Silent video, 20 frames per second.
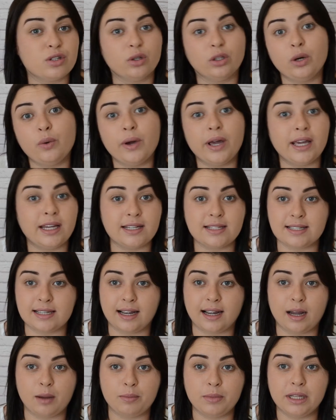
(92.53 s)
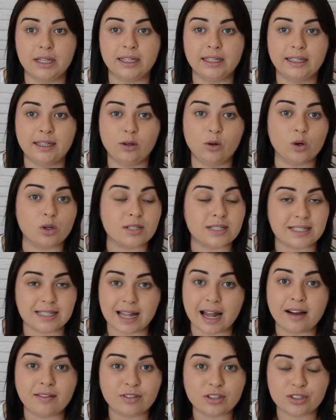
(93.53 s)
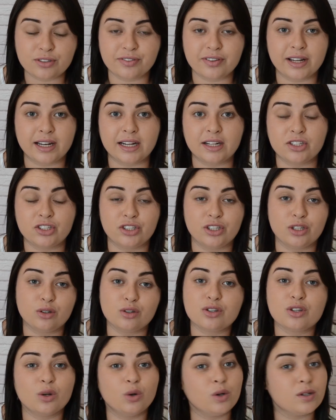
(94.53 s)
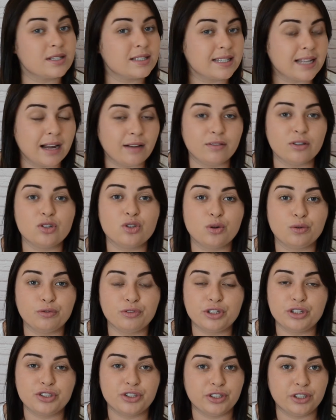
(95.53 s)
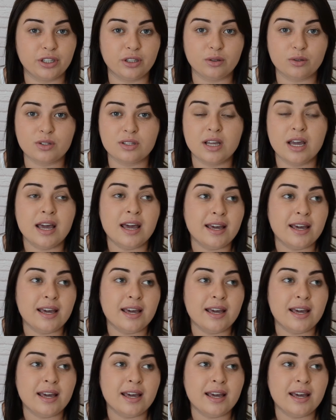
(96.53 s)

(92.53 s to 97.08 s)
eu não era essa Camila que gostava de falar de Deus, que gostava de ouvir de Deus,